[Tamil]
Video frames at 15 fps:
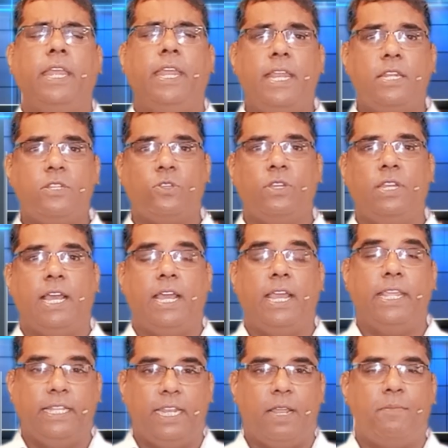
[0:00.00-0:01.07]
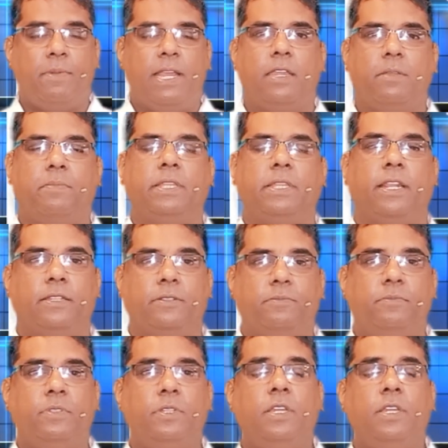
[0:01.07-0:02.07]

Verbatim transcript: என்னன்னு சொன்னால் இது நம்ம நாட்டை பற்றினது